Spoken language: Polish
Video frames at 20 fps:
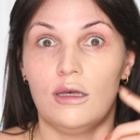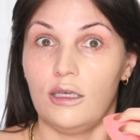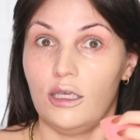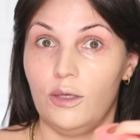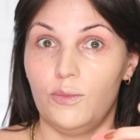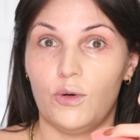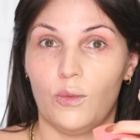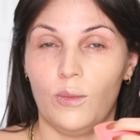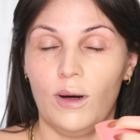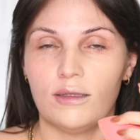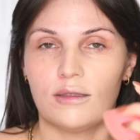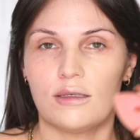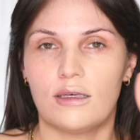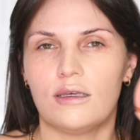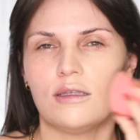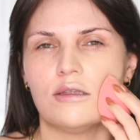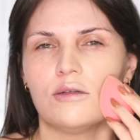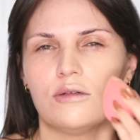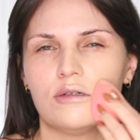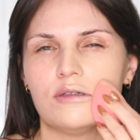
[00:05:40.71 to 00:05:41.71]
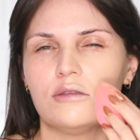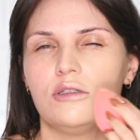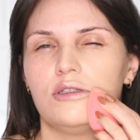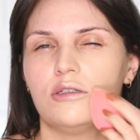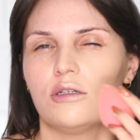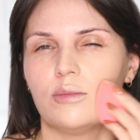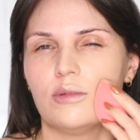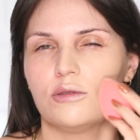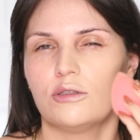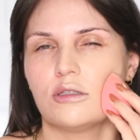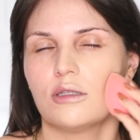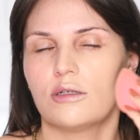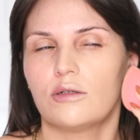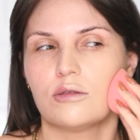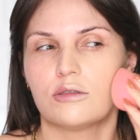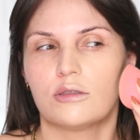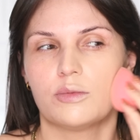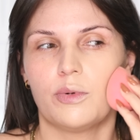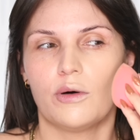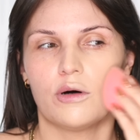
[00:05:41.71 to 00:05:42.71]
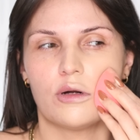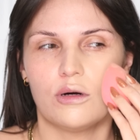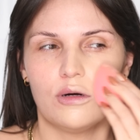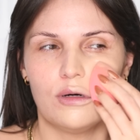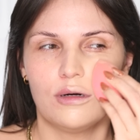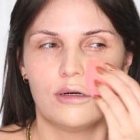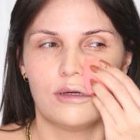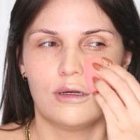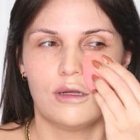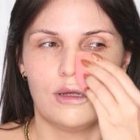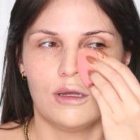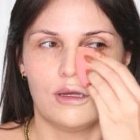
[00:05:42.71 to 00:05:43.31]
i pomadki. No, dzisiaj będzie tego sporo.